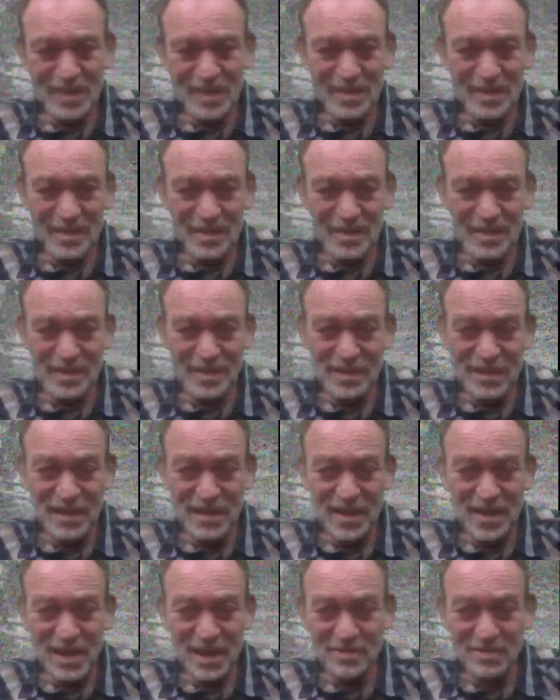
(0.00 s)
Äh,
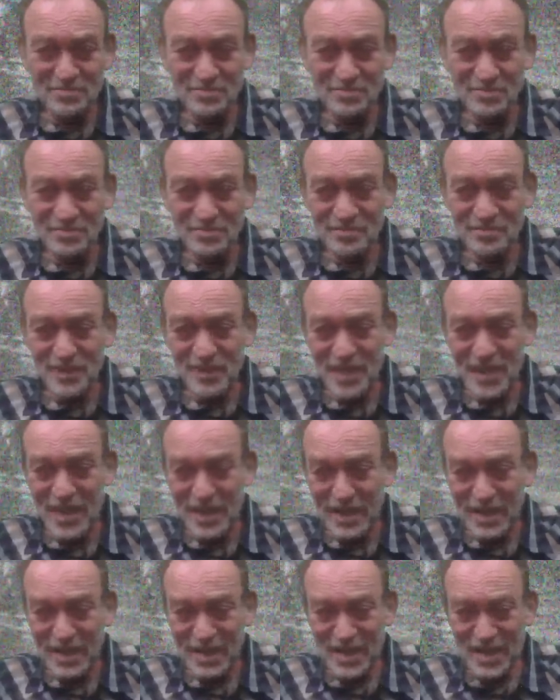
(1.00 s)
Im
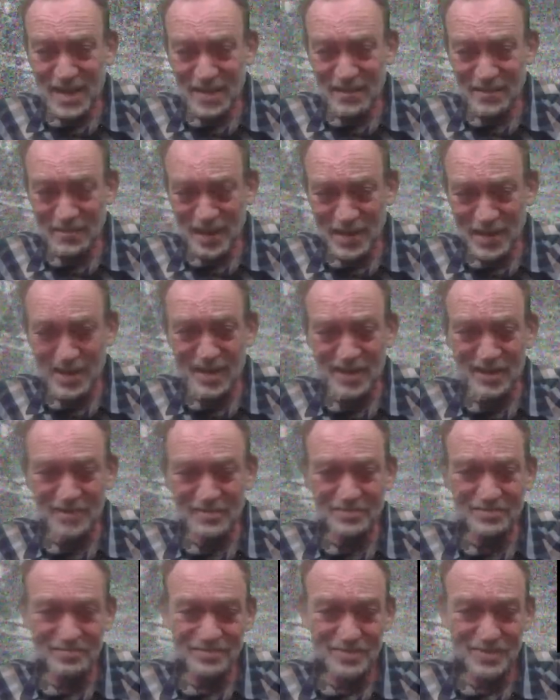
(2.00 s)
Teil 2
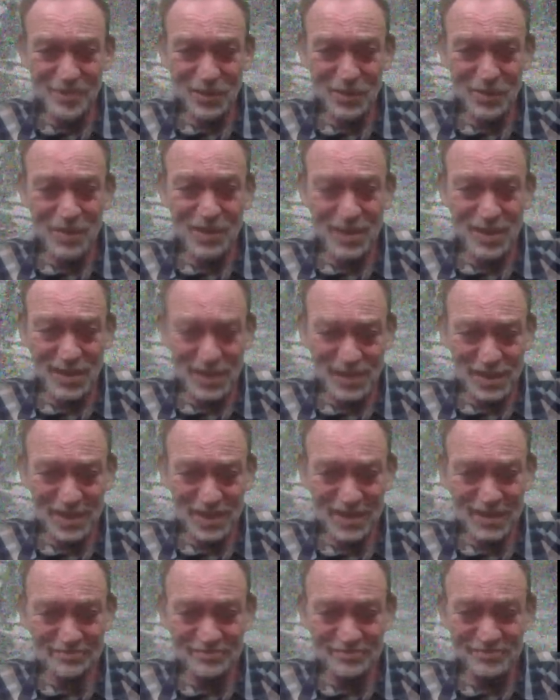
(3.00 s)
unter
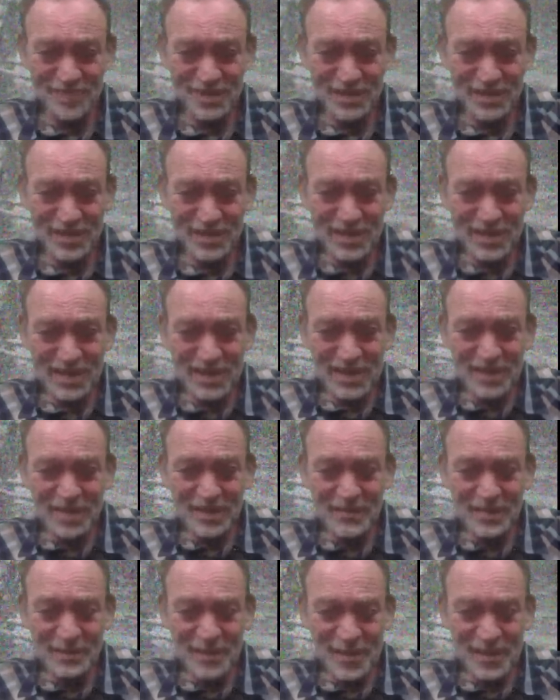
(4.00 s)
Radar
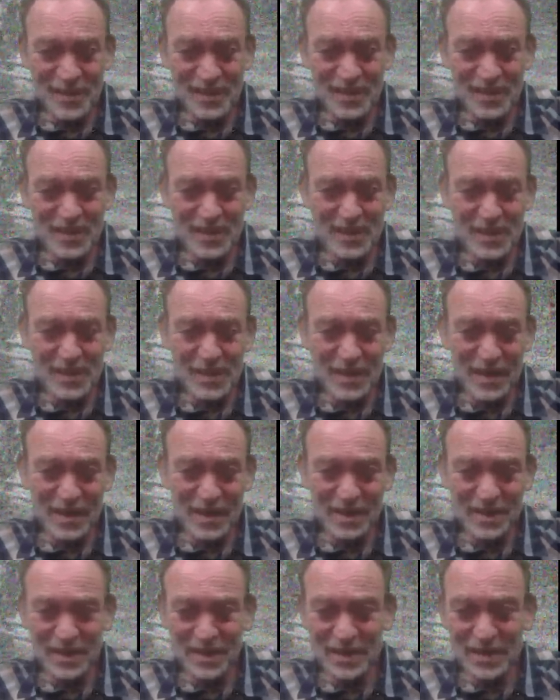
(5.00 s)
werde ich
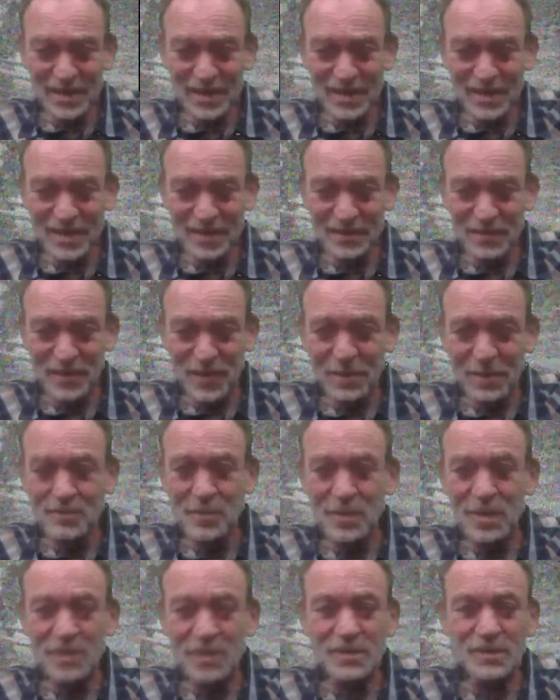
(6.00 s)
einen äh, Film
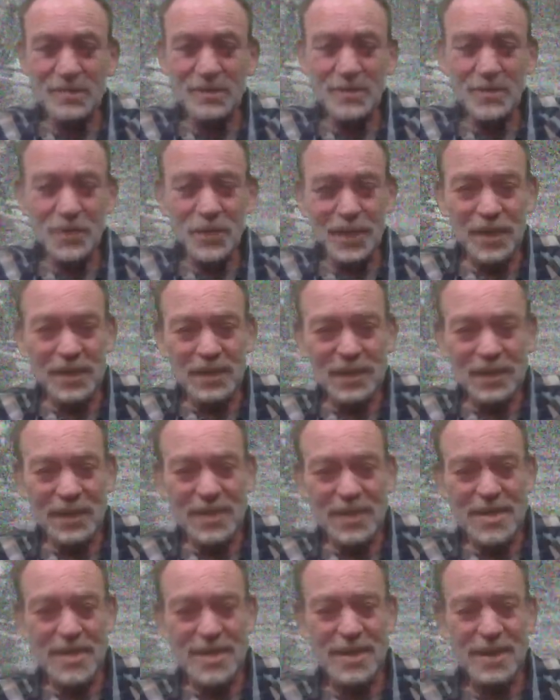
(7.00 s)
machen, wo ihr
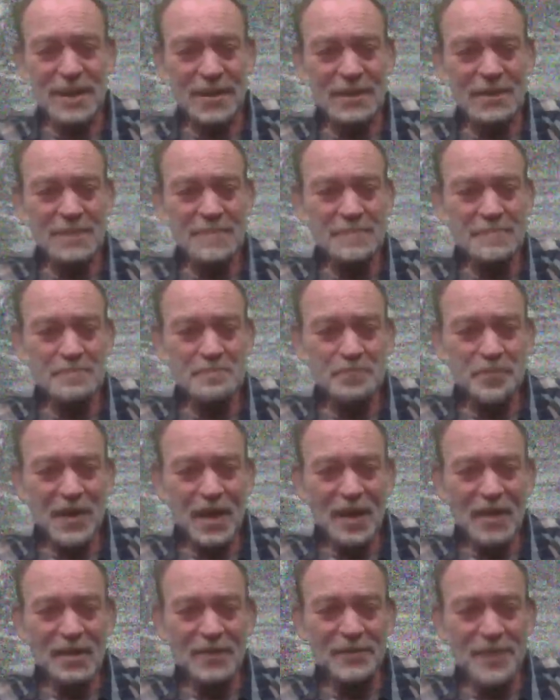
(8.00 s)
dann seht,
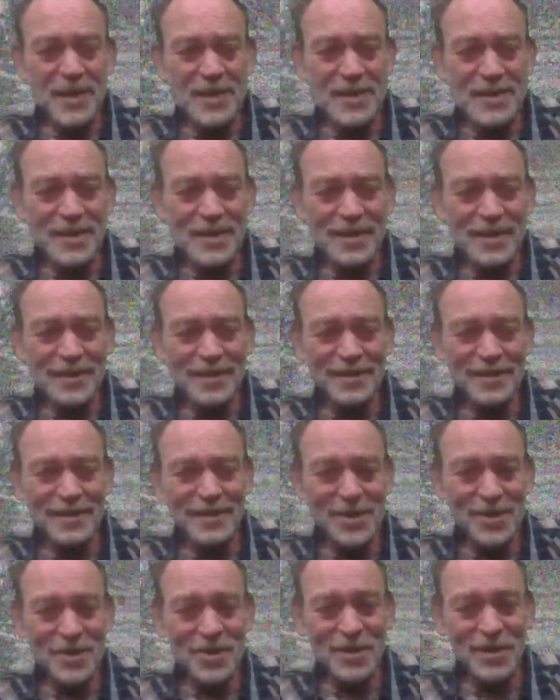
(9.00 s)
wie sich
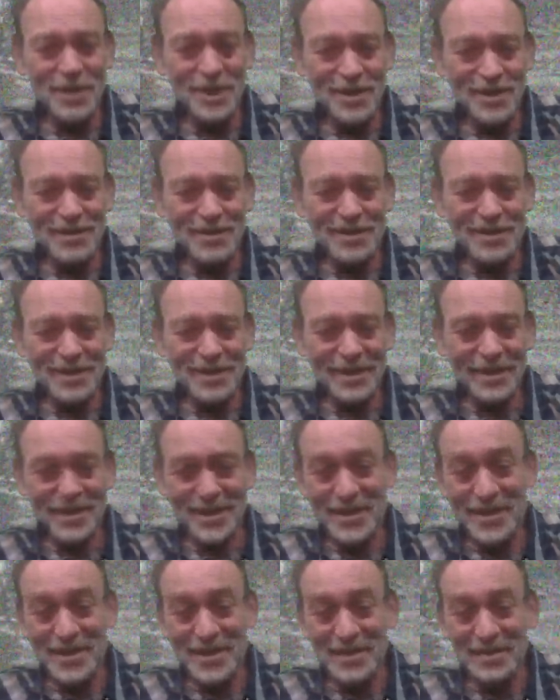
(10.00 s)
der Staat
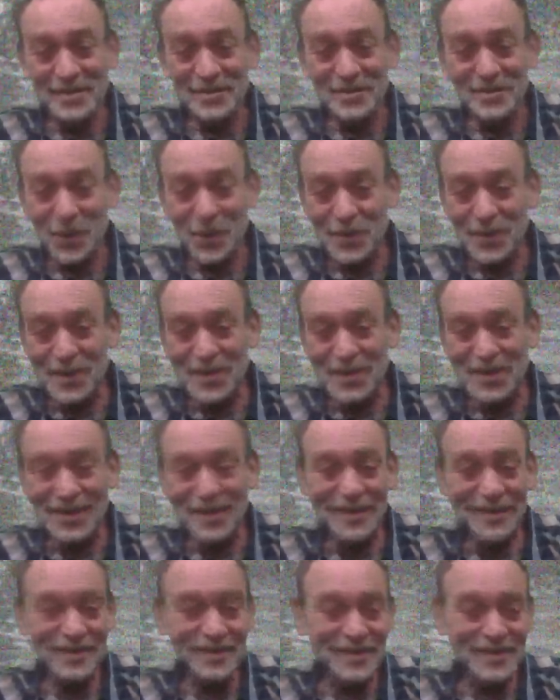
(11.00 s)
jetzt
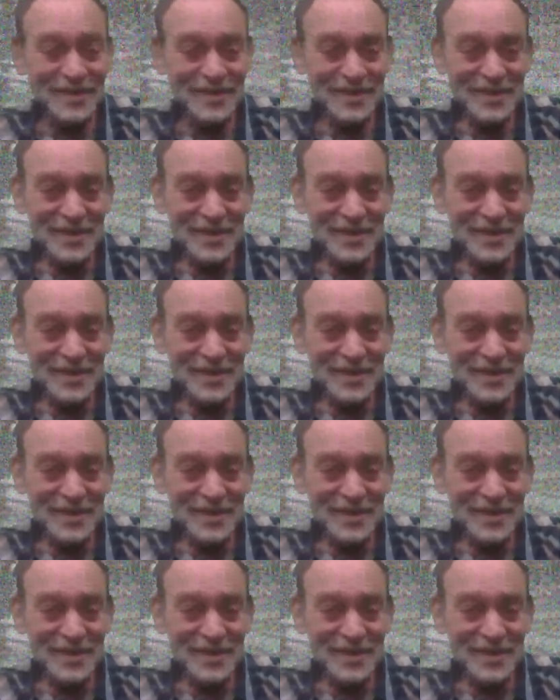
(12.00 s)
momentan